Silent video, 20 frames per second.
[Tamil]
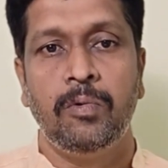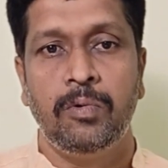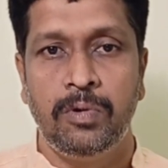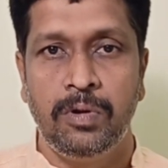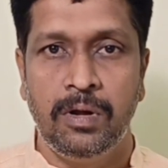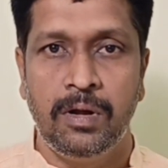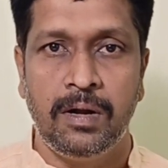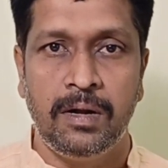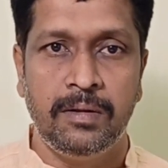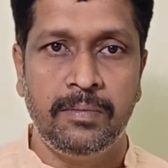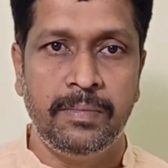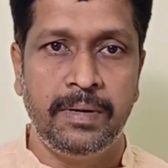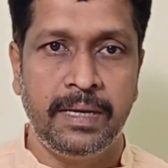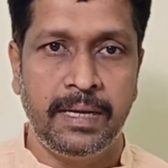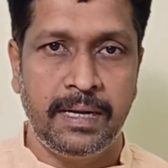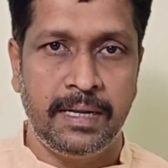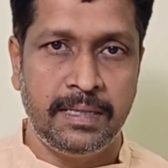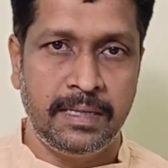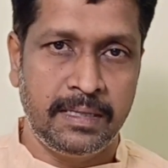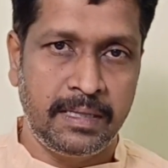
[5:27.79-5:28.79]
ஒரு காலம்
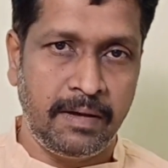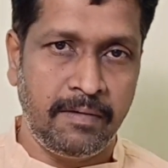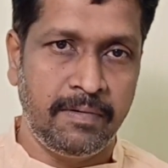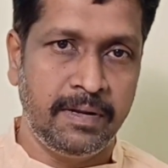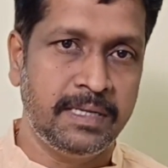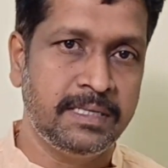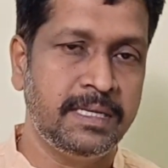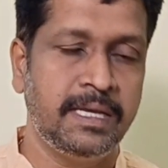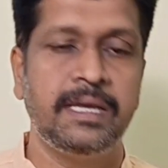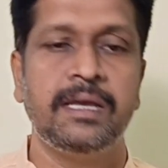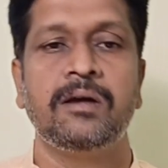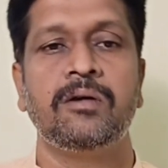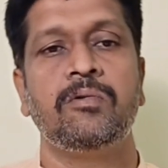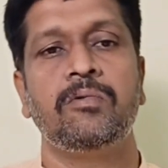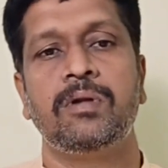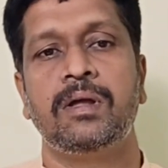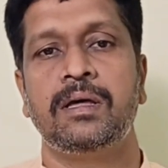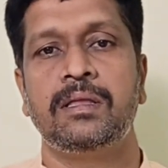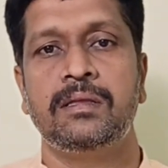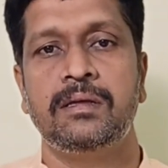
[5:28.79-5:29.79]
நீங்கள் இந்த தவறை
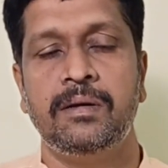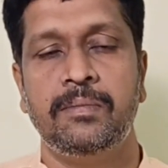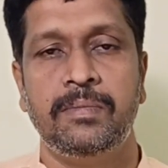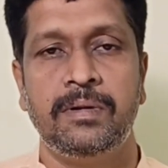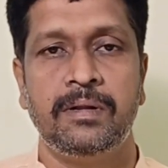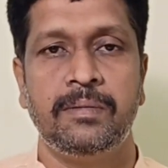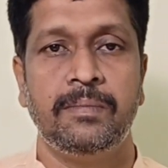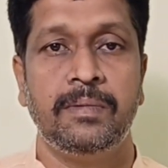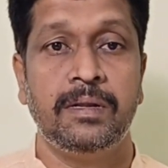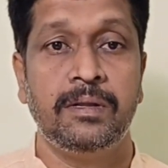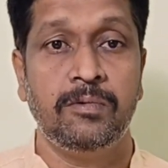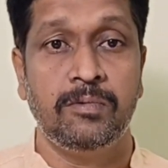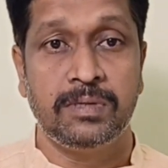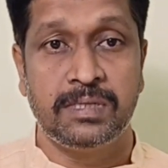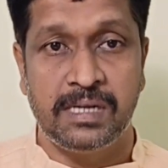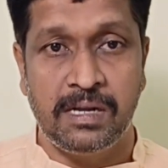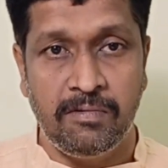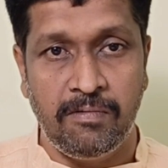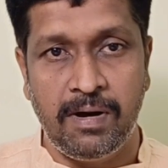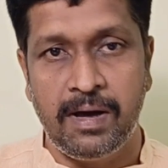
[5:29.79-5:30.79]
செய்யக்கூடாது அப்படின்ற மாதிரி ஒரு
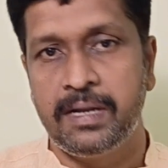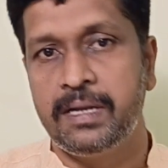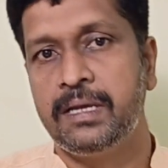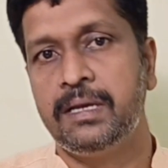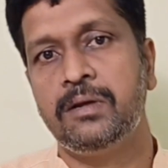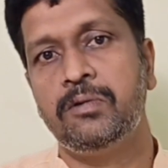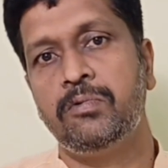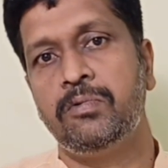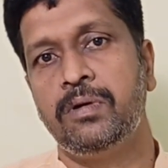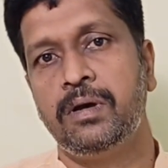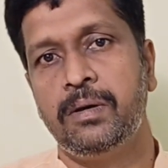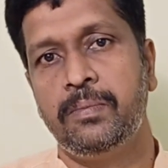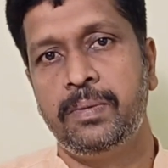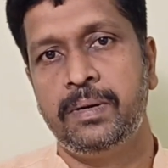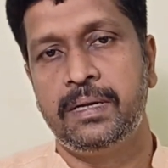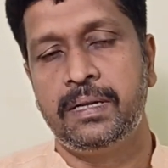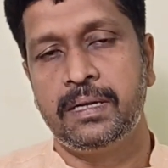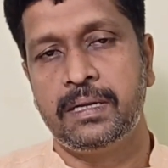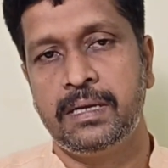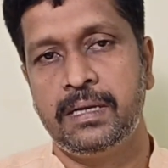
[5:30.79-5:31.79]
சில வார்னிங்கும்
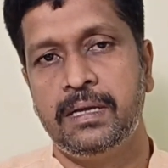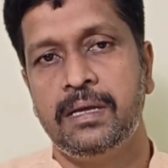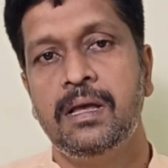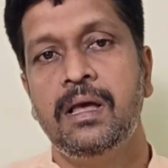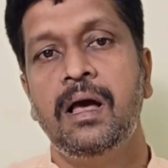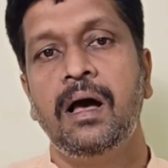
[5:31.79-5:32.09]
கொடுக்கப்பட்டிருக்கு